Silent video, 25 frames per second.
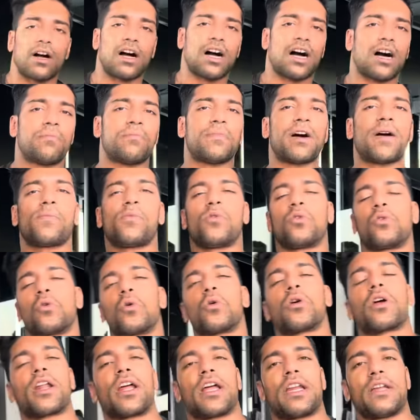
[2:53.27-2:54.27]
अब मैं आप लोगों को
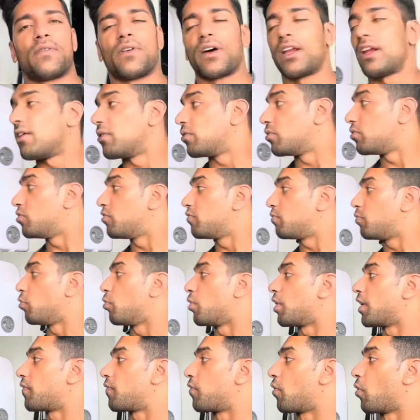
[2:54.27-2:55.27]
कराने वाला हूँ
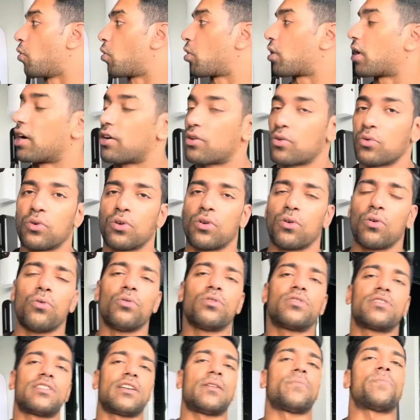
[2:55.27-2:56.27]
पूरे फ्लोर का टूर
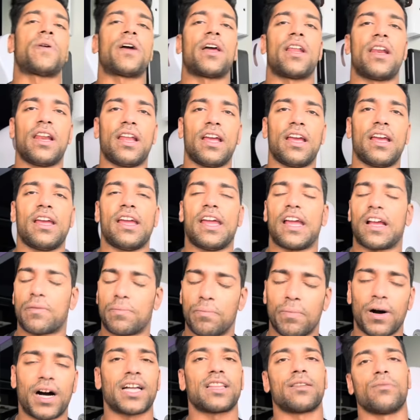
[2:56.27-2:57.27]
उससे पहले एक
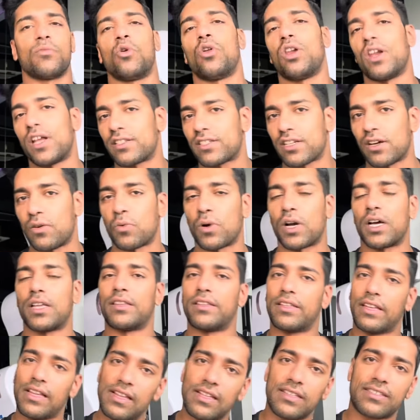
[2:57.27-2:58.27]
बात बोलना चाहूँगा
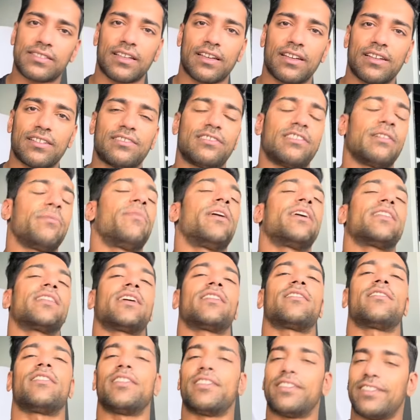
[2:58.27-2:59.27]
दिल से जब बात
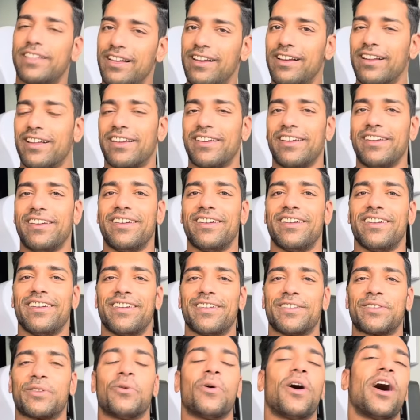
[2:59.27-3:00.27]
आती है दिल की
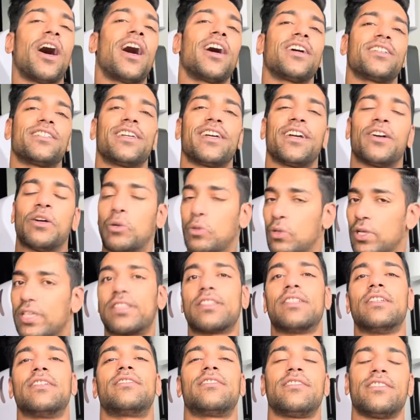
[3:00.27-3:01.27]
तो आज है
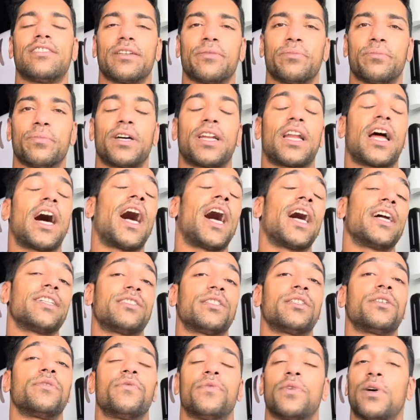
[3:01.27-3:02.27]
उनतीस सितंबर आज
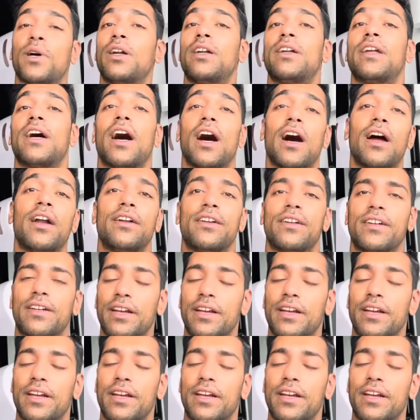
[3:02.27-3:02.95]
है वर्ल्ड हार्ट